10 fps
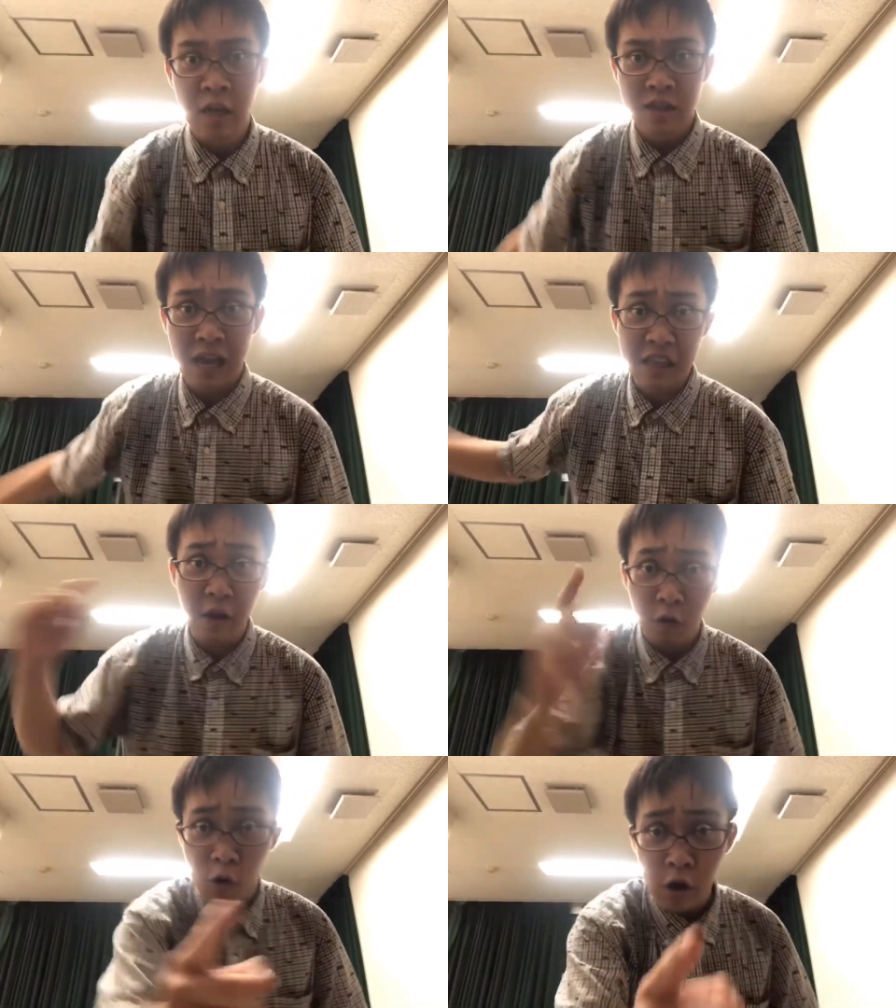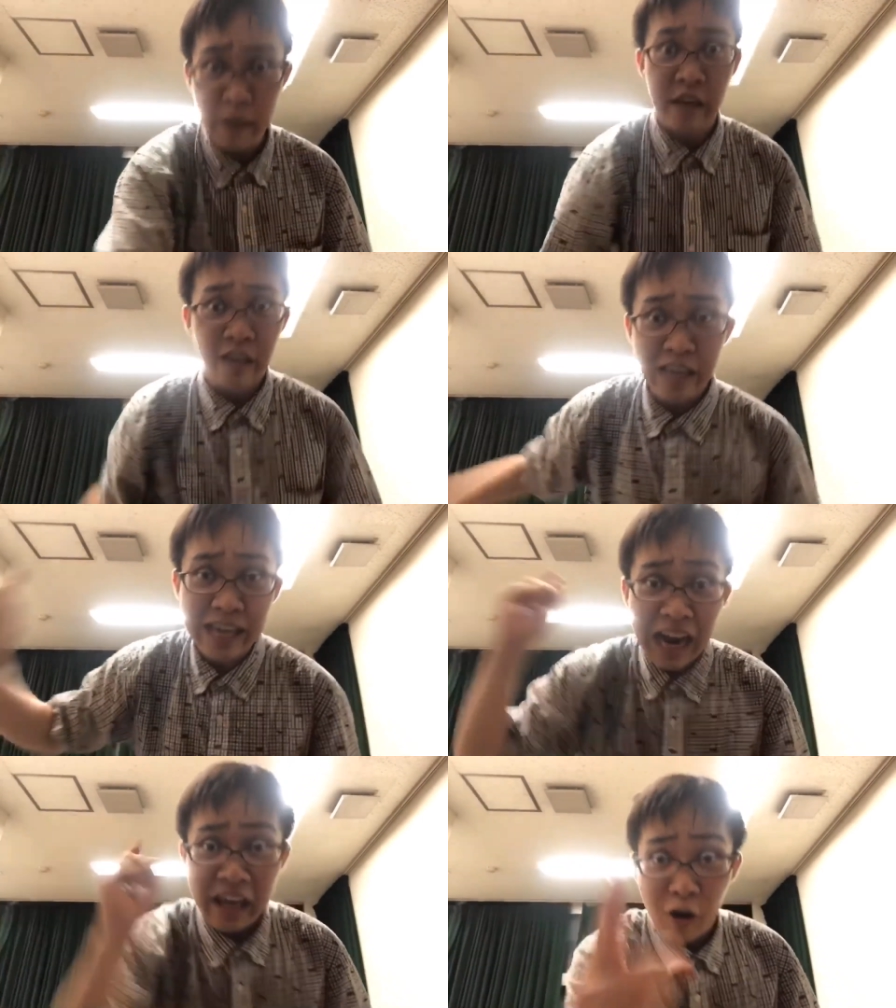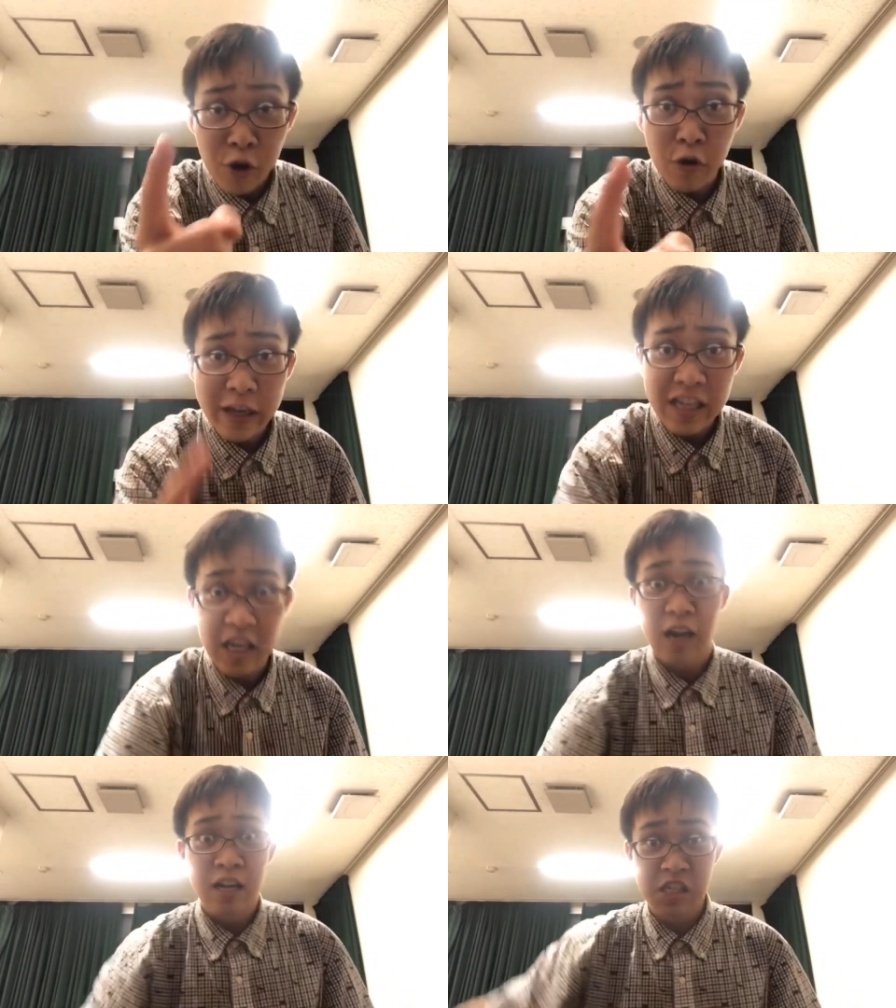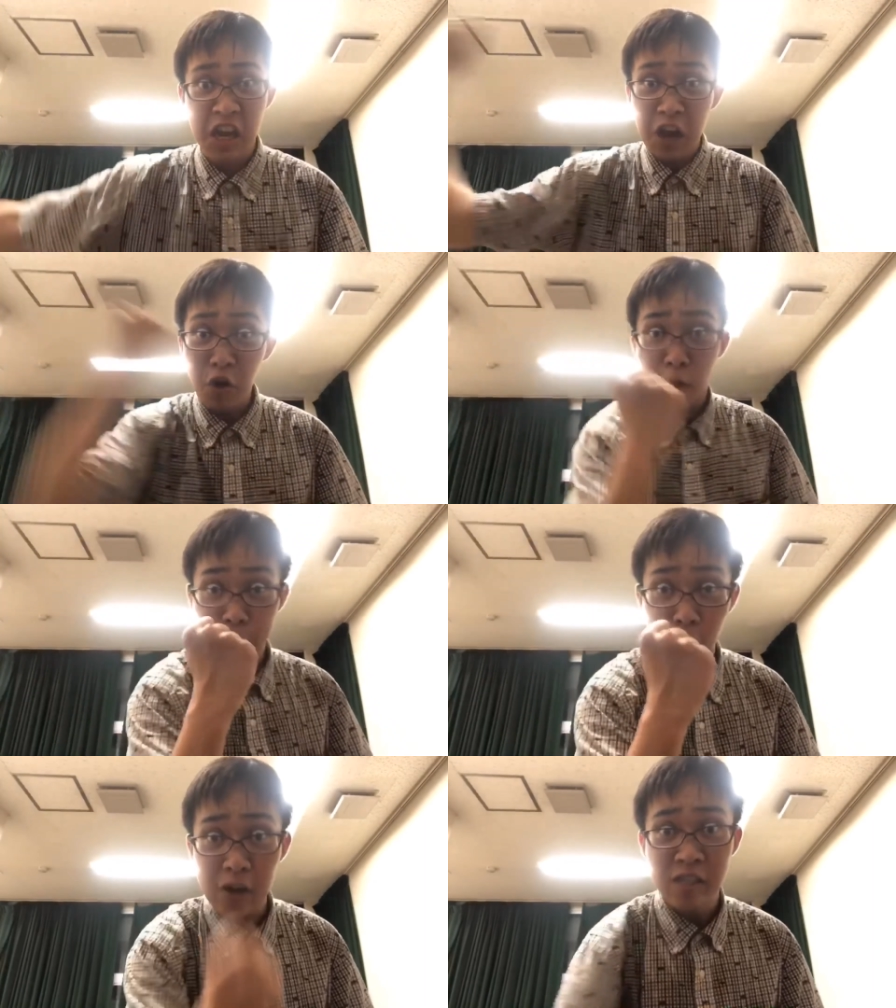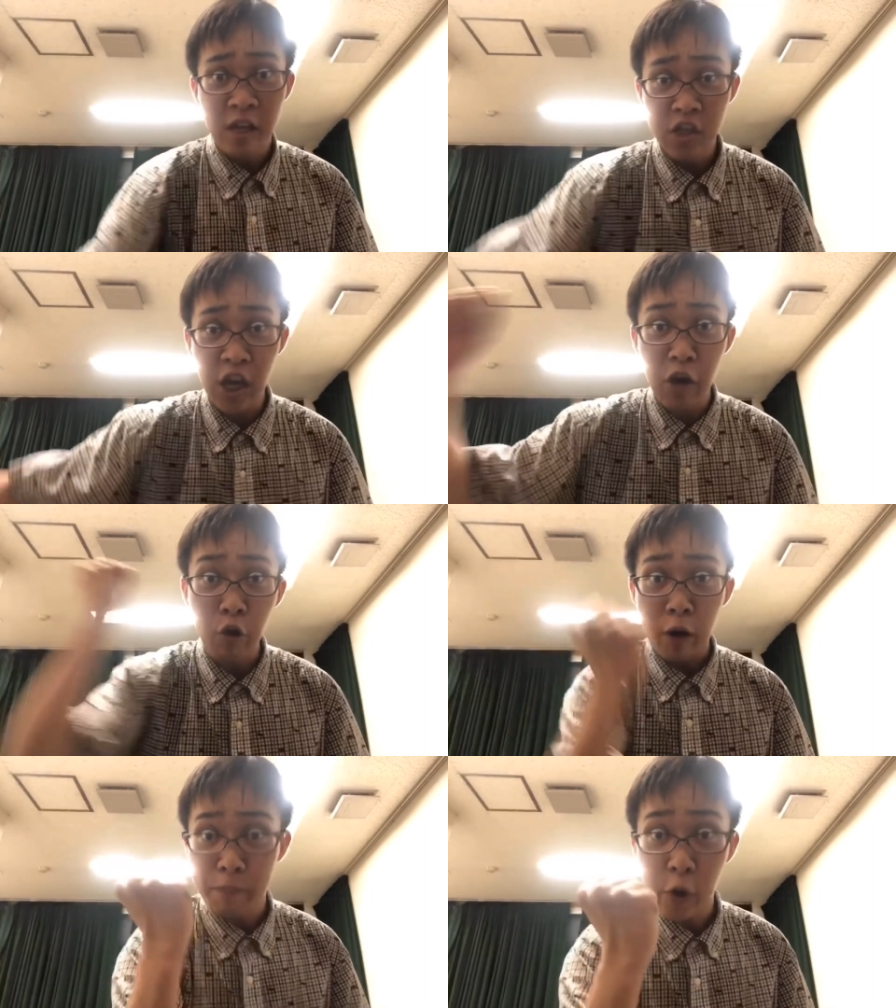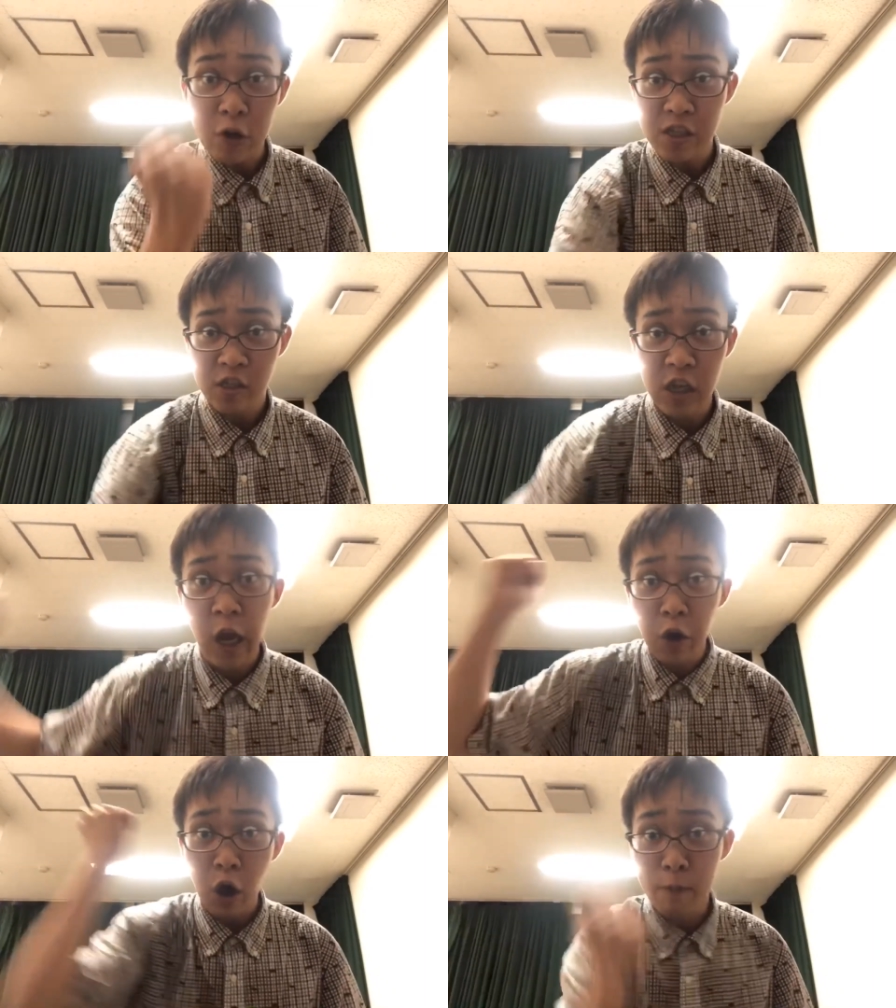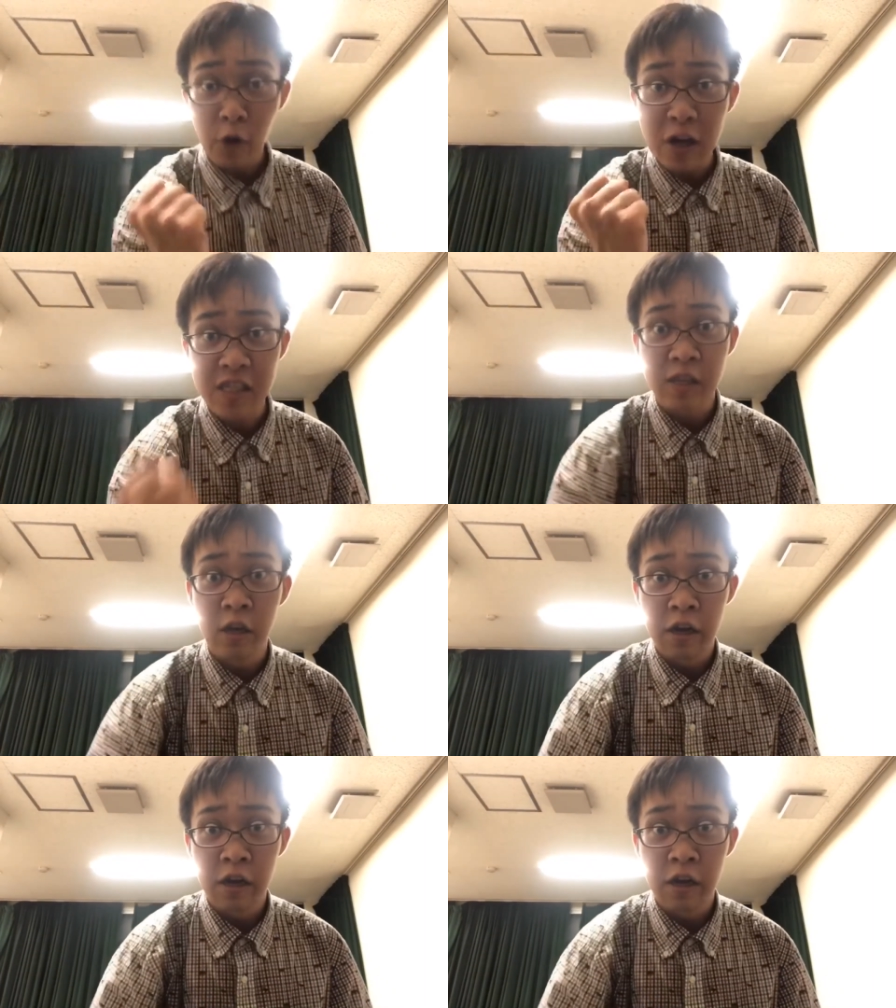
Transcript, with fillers: 盾よ国民怒れよ有権者 !JRA をぶっ壊す !JRA をぶっ壊す !JRA をぶっ壊す